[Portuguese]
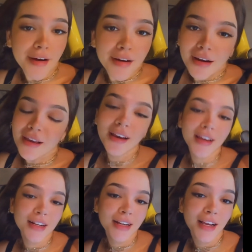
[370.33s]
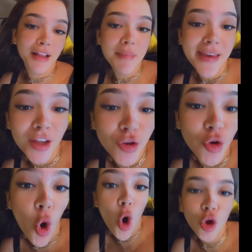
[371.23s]
galera, academia
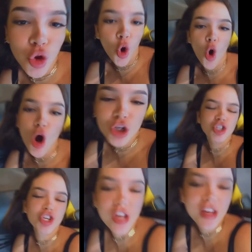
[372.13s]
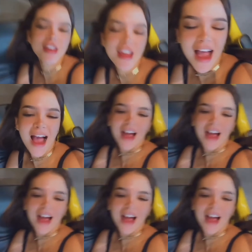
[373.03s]
todo dia.